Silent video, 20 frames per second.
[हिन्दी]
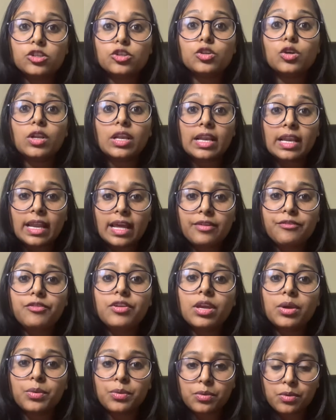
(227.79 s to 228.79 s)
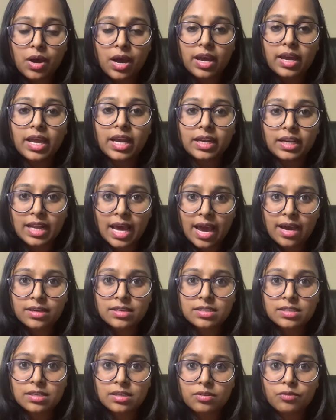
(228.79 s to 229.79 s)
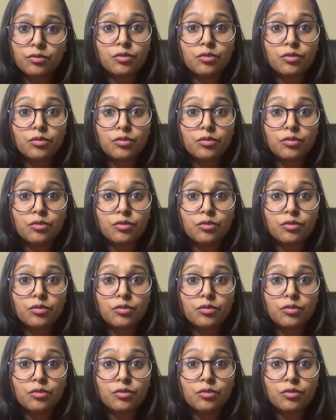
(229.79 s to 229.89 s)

जो लेवी हुआ है टैक्स